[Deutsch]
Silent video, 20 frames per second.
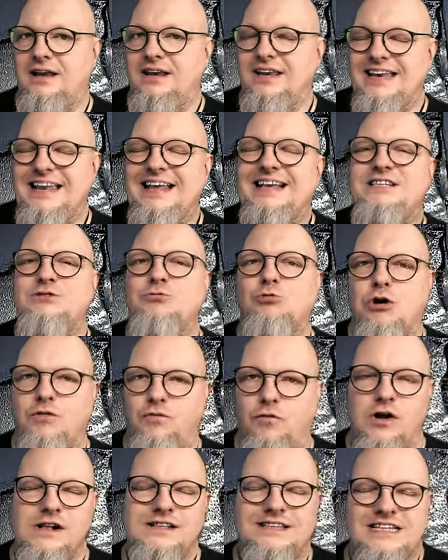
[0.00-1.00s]
nicht so
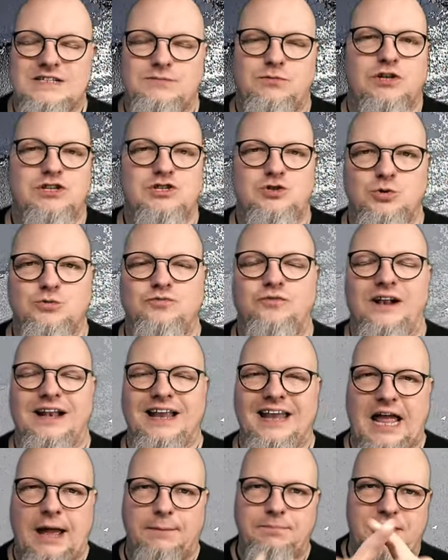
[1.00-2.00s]
gewollt, das war Zufall.
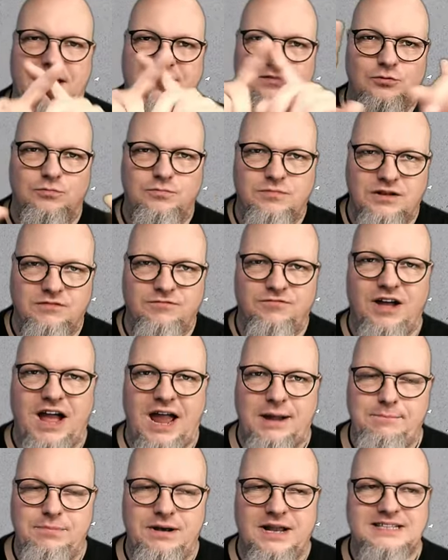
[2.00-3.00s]
Ich habe da so einen
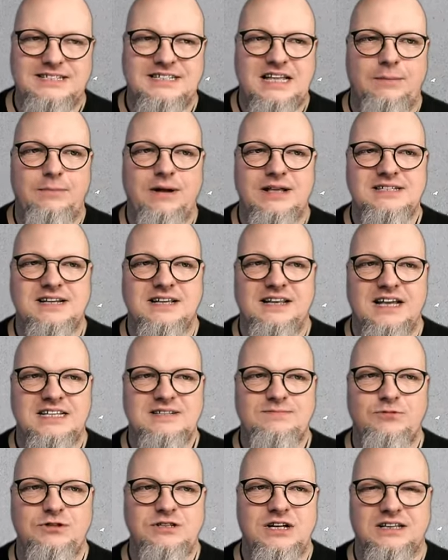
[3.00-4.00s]
freien Platz damals
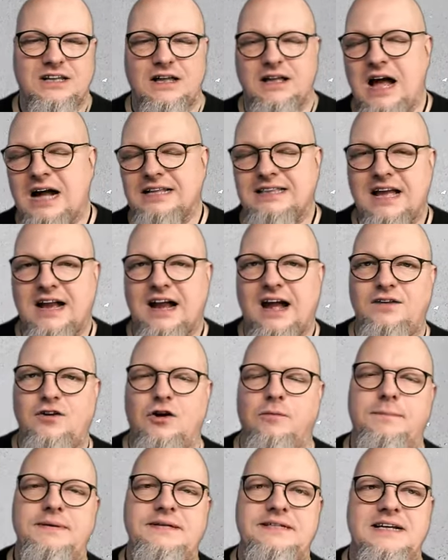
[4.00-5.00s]
gelassen, wo ich sagte, ah, da kann
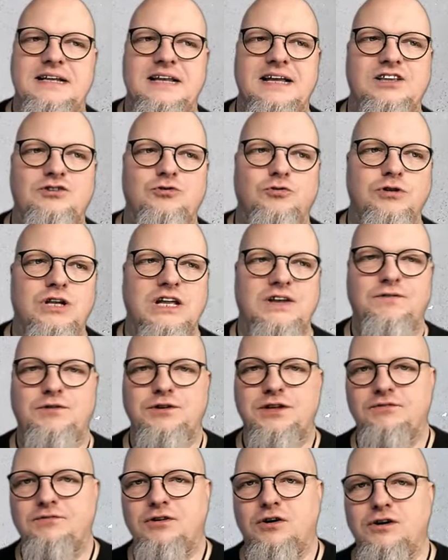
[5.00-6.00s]
noch ein bisschen Elektronik
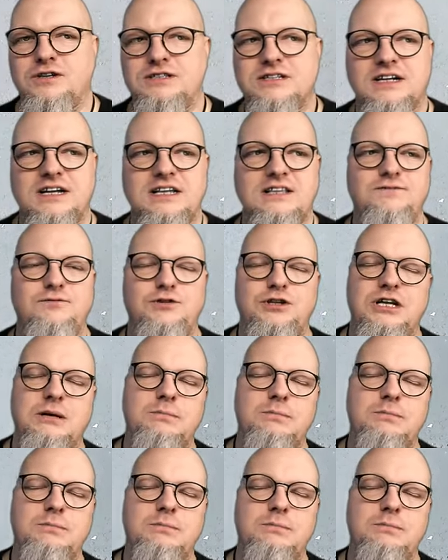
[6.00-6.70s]
für die Häuser hin, für die